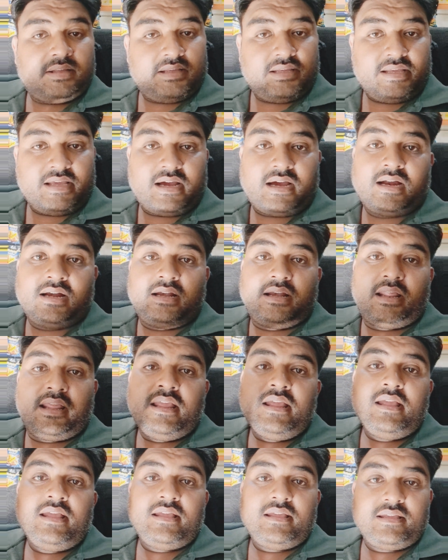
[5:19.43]
ये
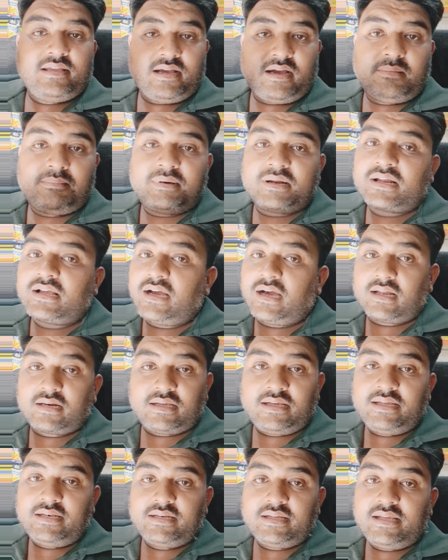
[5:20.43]
आंटी यहाँ पर खाना
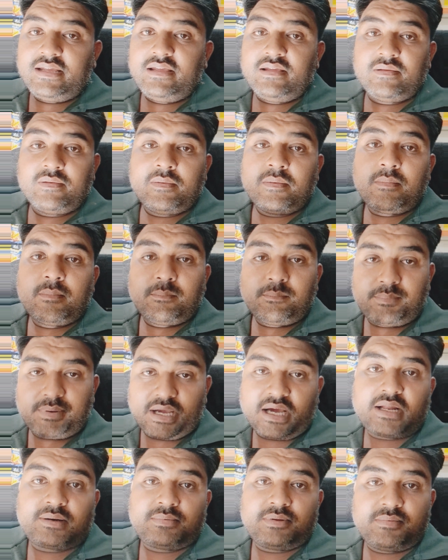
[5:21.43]
ही नहीं
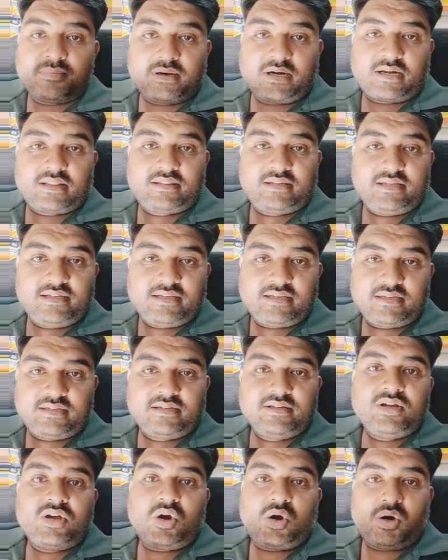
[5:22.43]
प्यार भी बांटती हैं
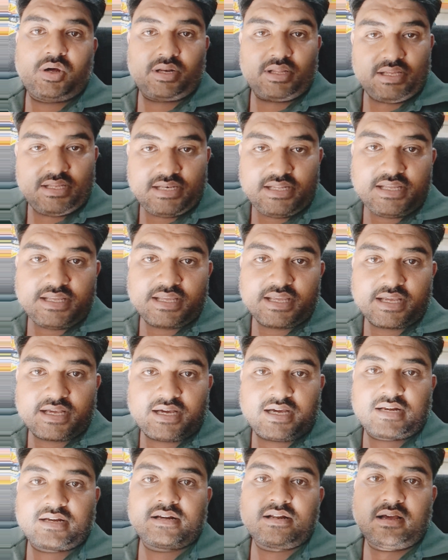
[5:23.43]
और इन्हीं के
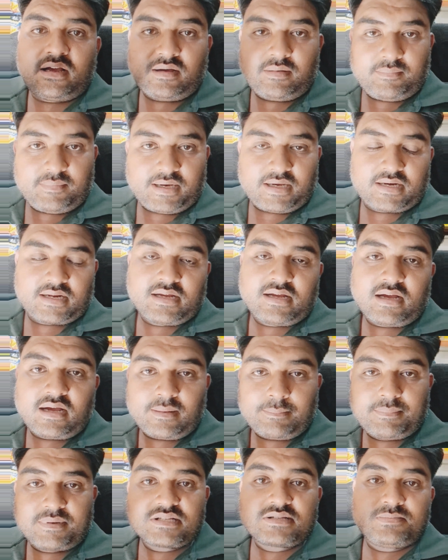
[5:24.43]
कारण हमारा
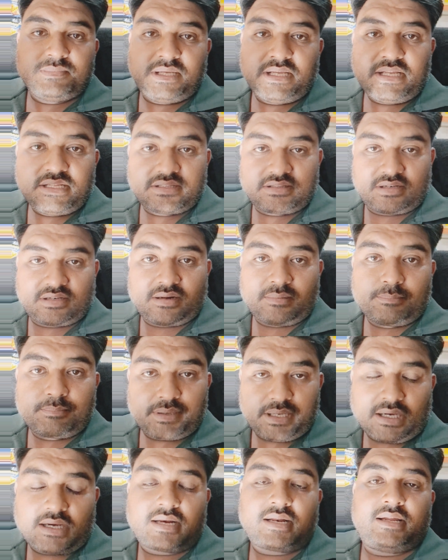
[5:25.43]
आपस में इतना
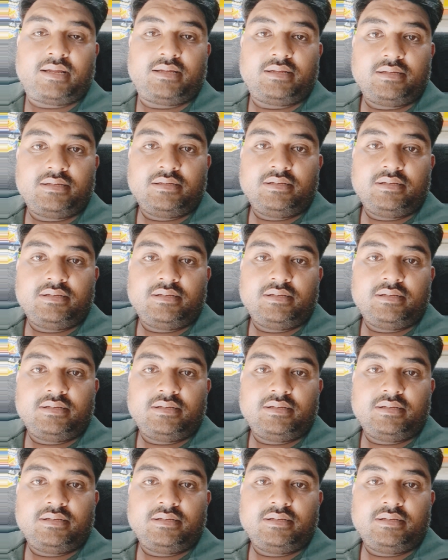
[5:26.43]
प्यार है